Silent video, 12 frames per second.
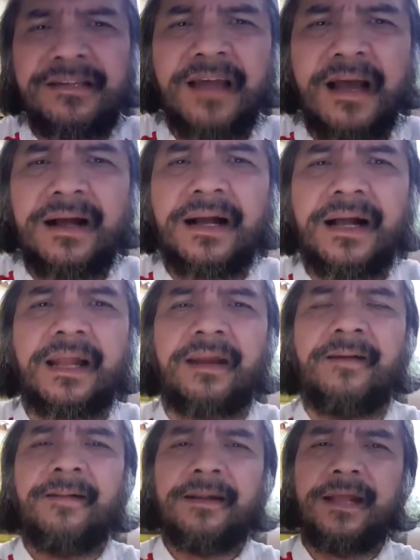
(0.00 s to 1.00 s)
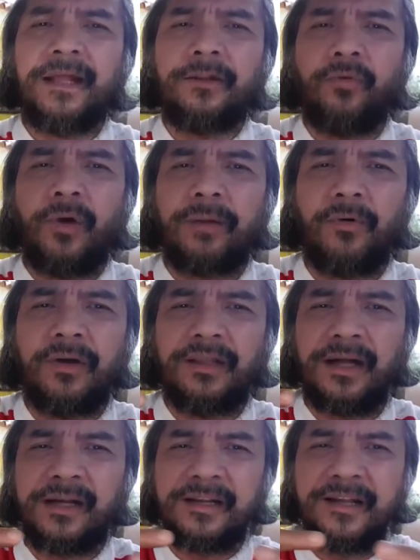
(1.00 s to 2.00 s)
goncangkan dan Tuhan mau
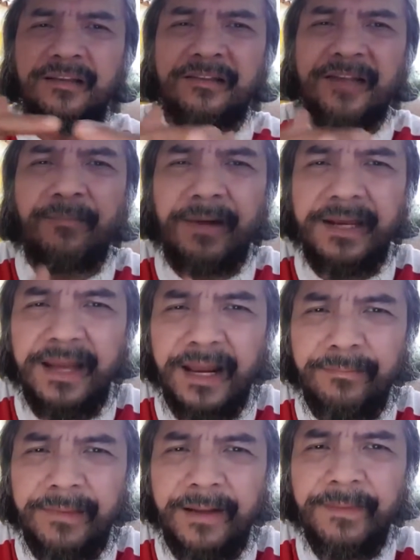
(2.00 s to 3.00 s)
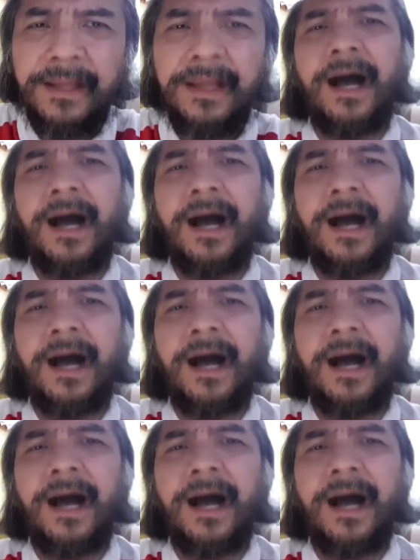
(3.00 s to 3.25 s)
kita kerja sama di dalamnya.